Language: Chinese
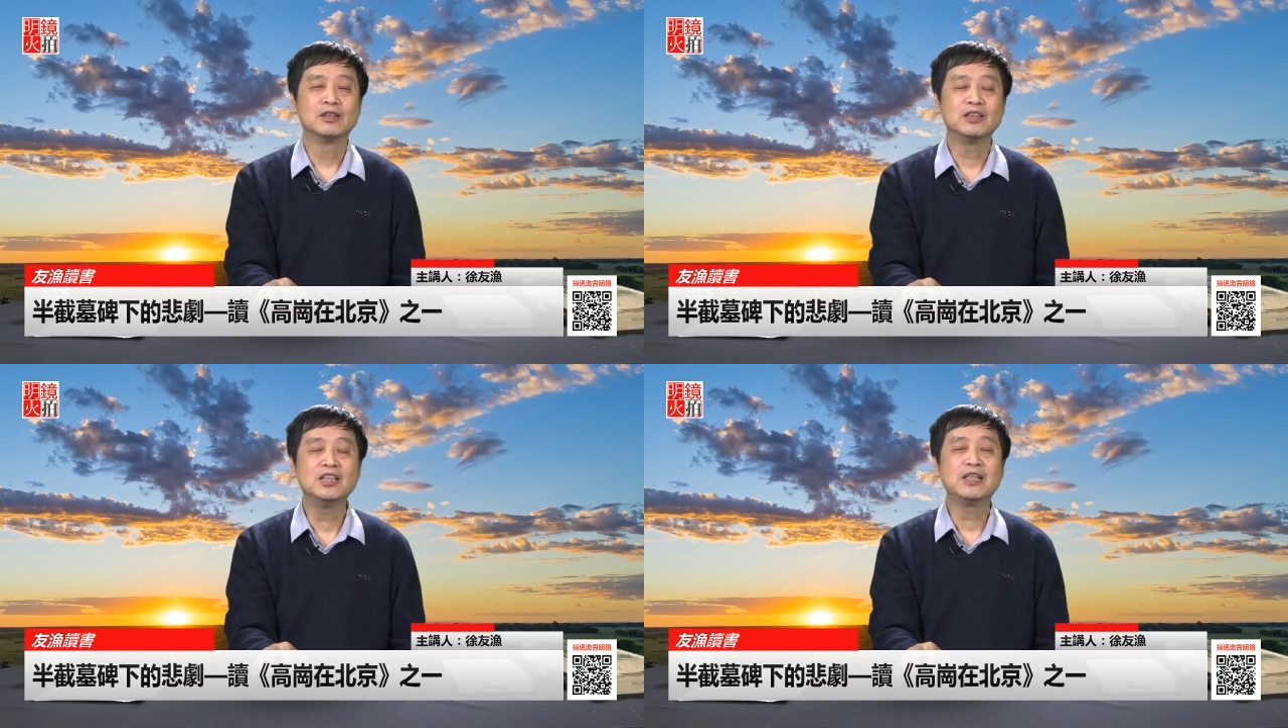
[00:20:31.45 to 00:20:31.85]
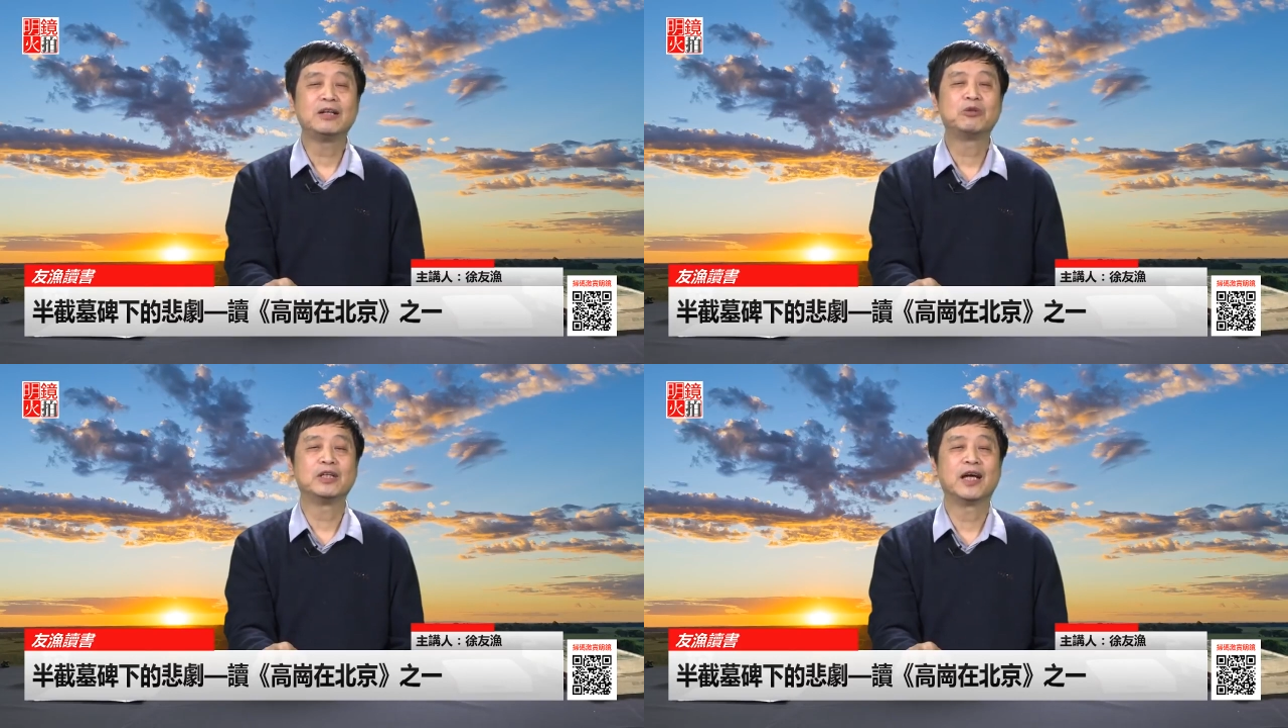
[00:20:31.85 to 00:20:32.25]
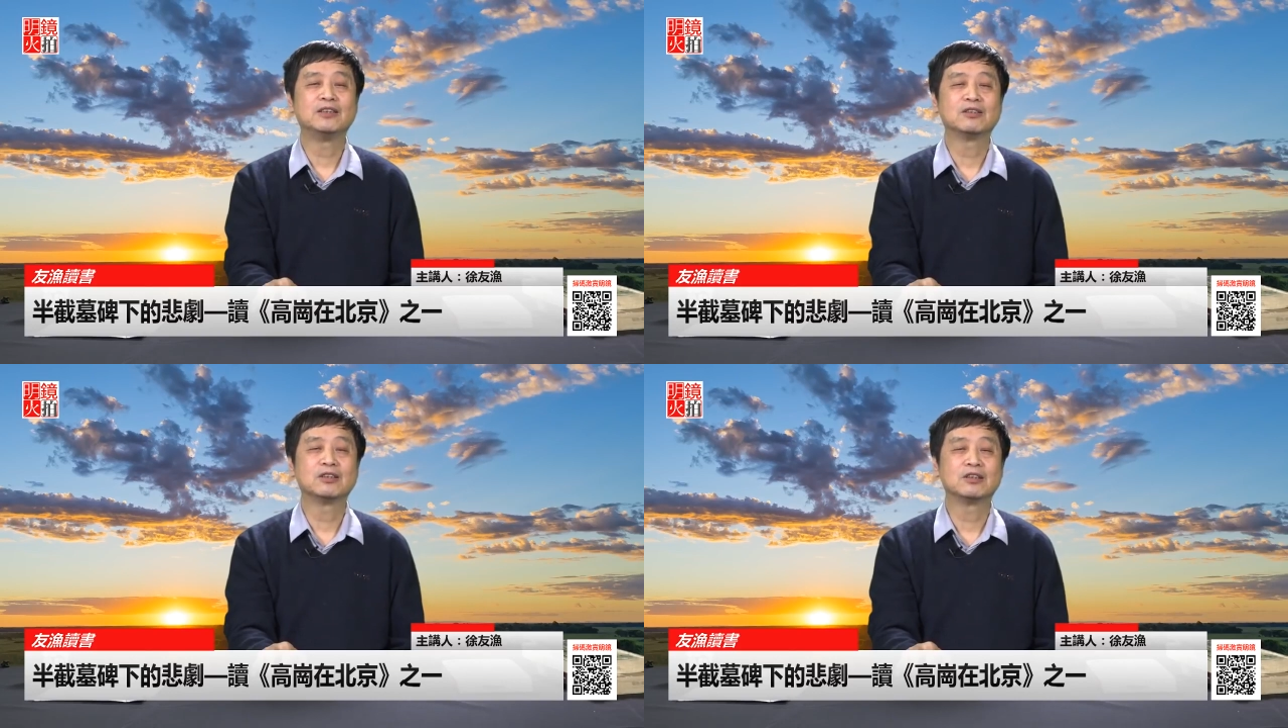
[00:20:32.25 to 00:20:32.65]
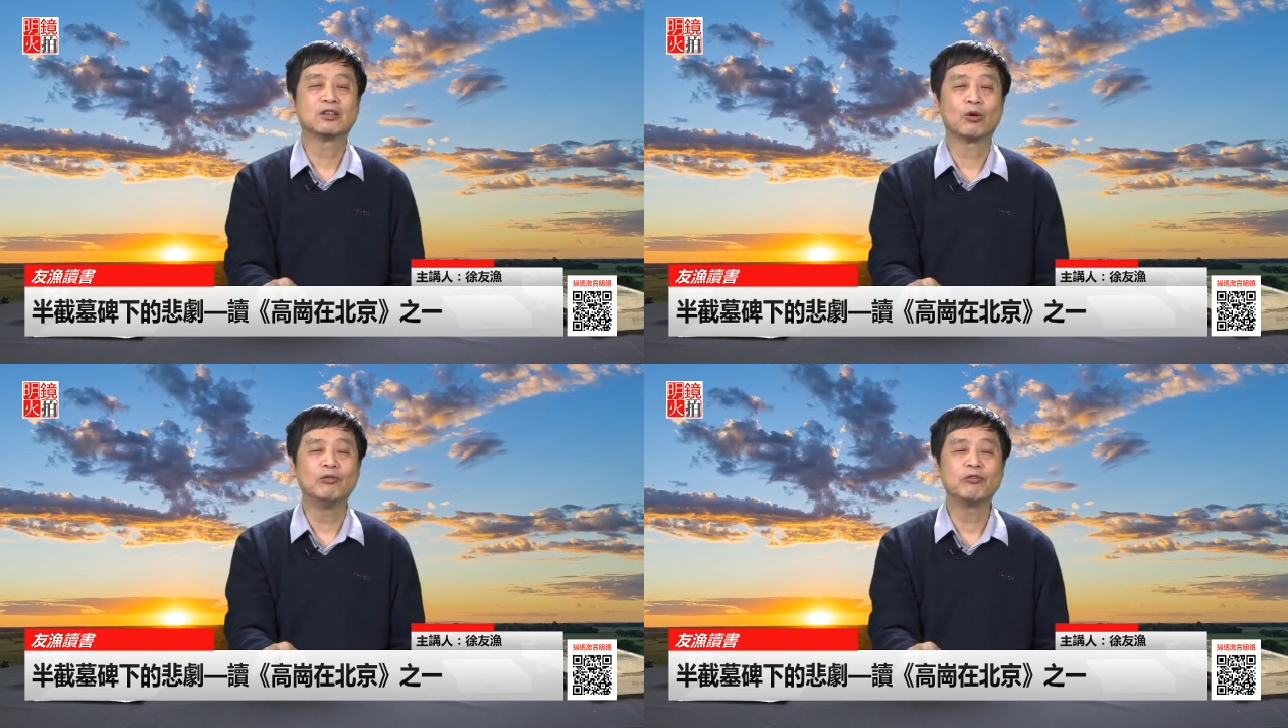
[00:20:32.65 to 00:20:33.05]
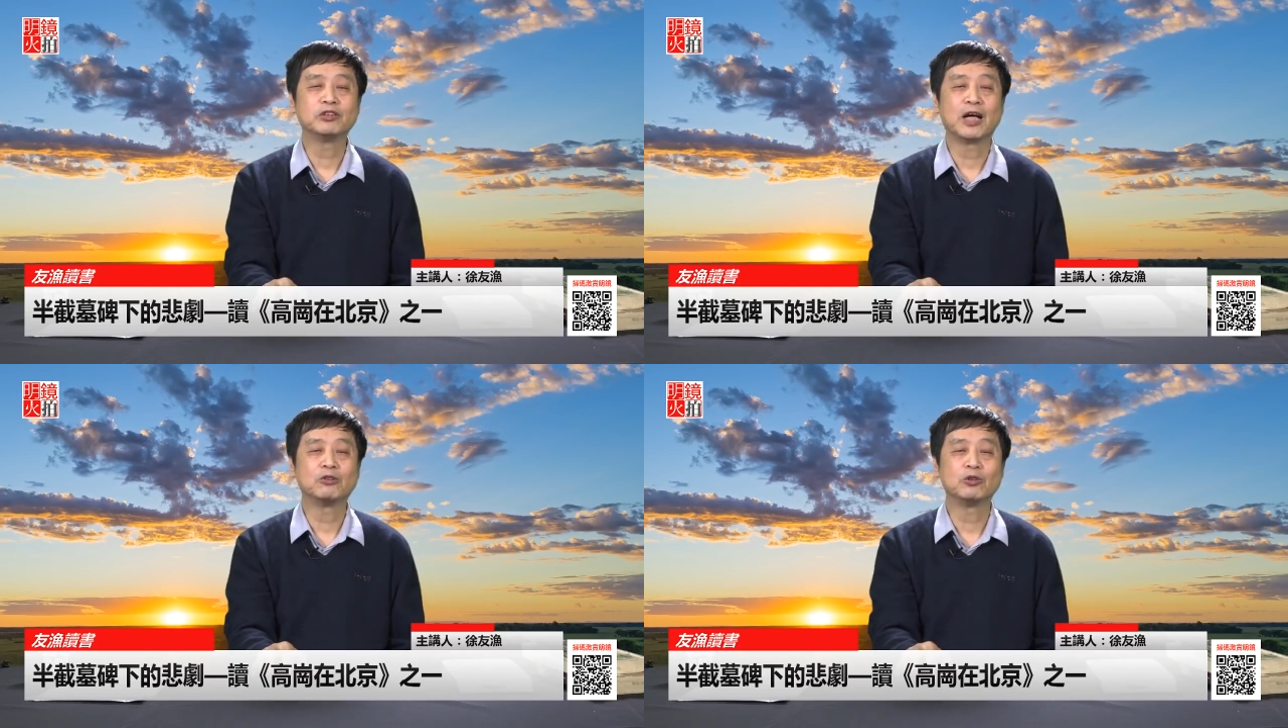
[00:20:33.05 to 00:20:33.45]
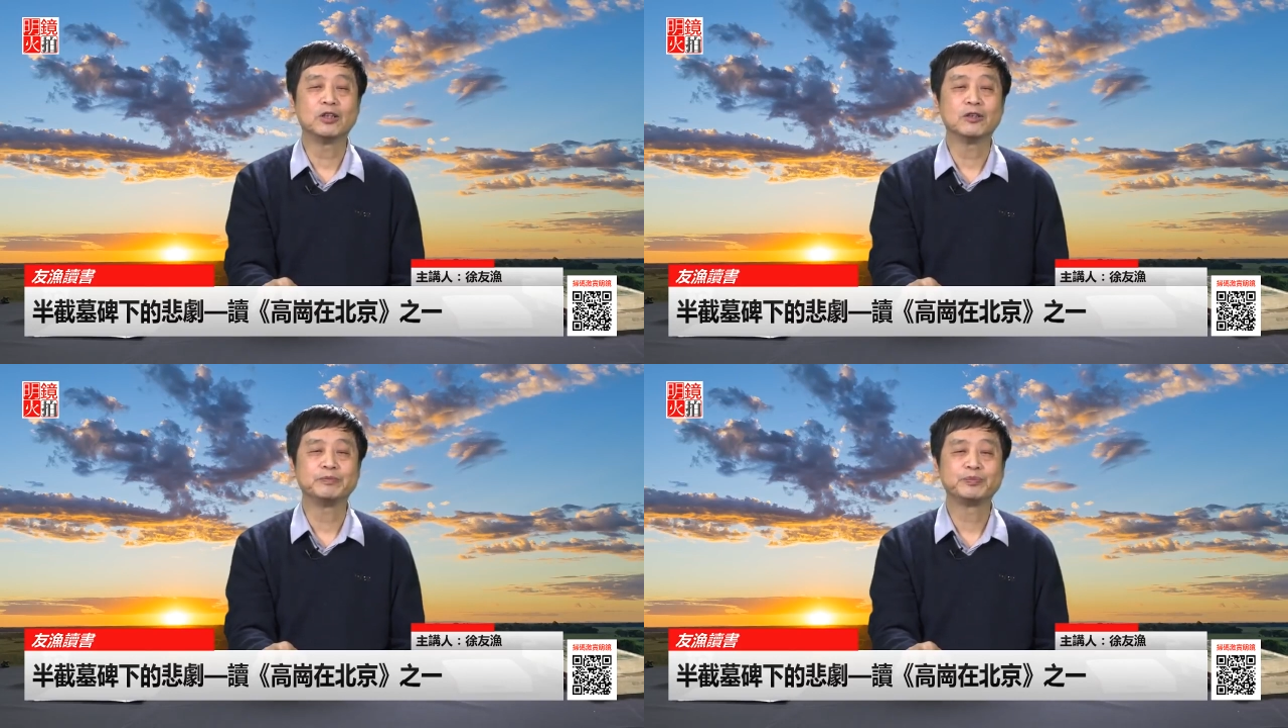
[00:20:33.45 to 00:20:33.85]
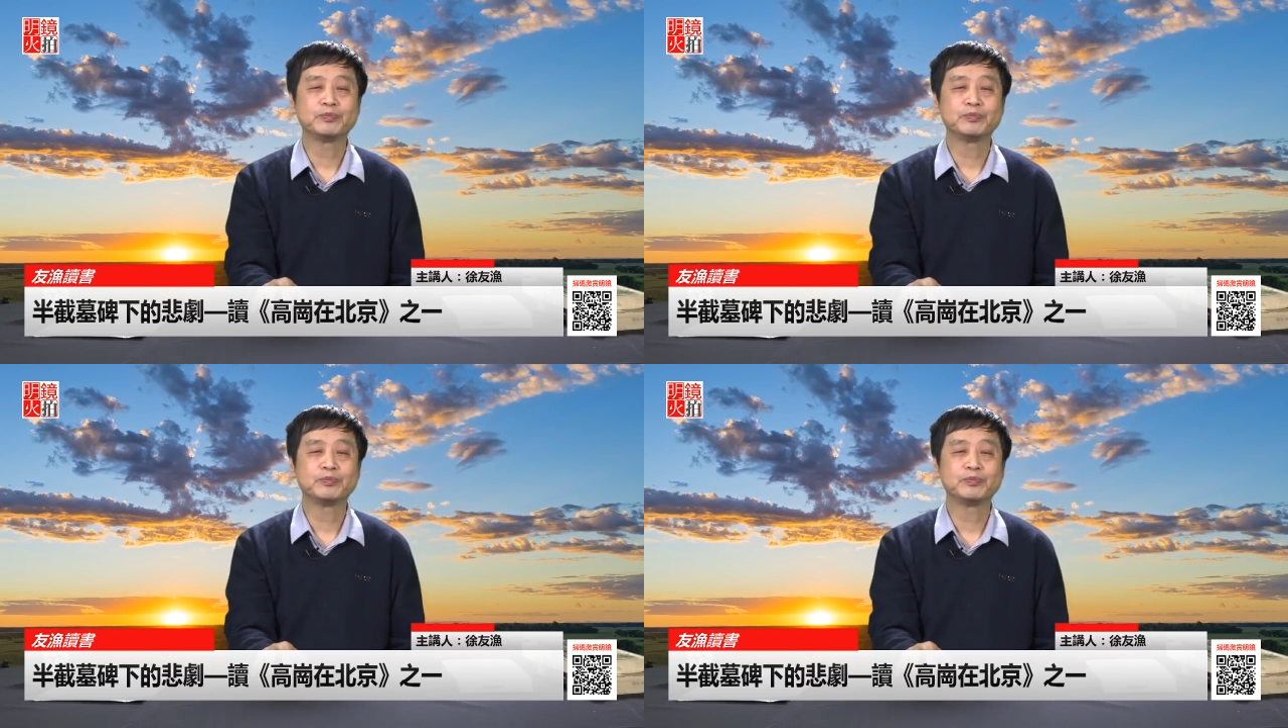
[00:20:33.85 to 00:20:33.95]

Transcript: 毅然决然就就吞服下去了。